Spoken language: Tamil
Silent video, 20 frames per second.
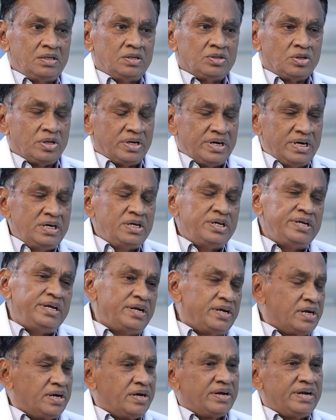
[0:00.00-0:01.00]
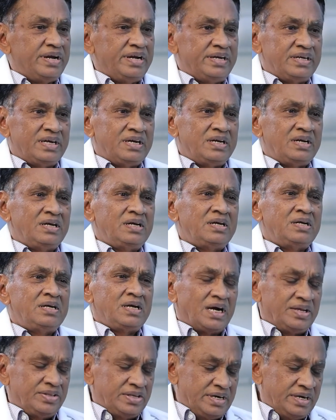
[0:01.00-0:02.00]
ஸோ ரெண்டும் இன்டர் கனெக்டட்
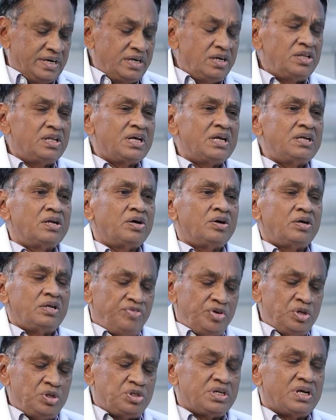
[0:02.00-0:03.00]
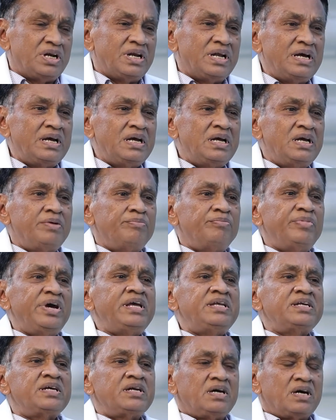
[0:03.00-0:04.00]
அந்த ரெண்டு தான் நம்ம ஃப்யூச்சரில்
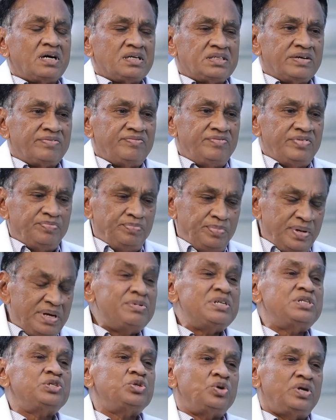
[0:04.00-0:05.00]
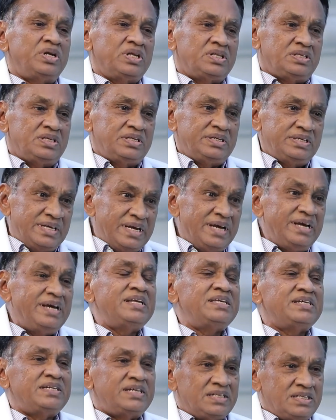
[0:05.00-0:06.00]
மேஜர் காஸ் ஆஃப் ப்ரீமெச்சூர் டெத்து யங்
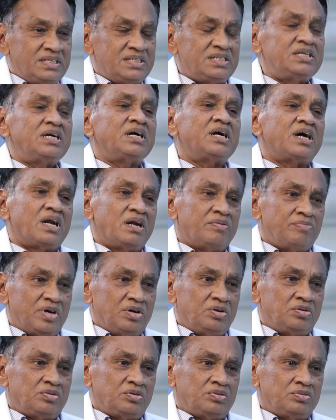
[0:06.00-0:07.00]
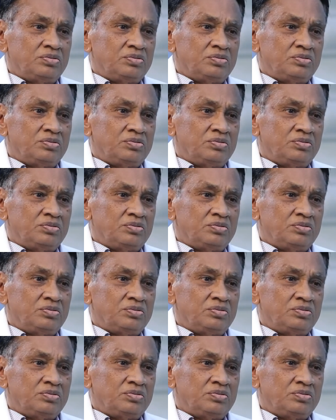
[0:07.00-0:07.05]
ஏஜ் டெத்ஸுக்கு காரணமாக இருக்கும்